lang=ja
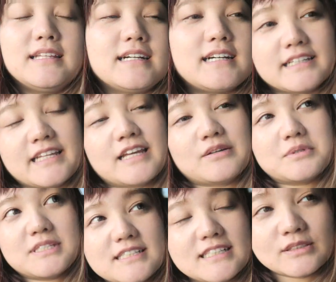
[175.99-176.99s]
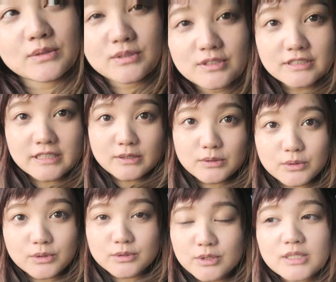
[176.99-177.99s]
なんかねうちらの住んでる
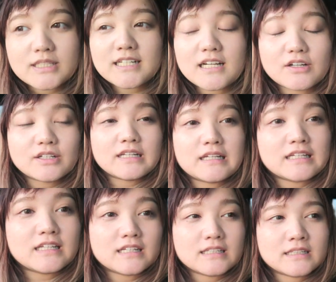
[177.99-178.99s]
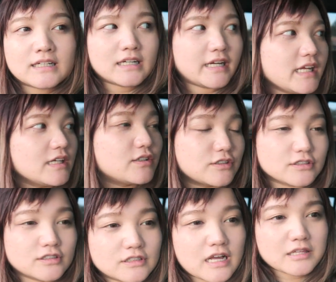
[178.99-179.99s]
ところの近くになんか
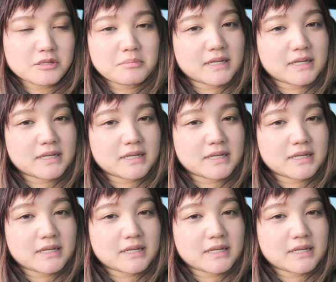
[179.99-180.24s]
レイクあの、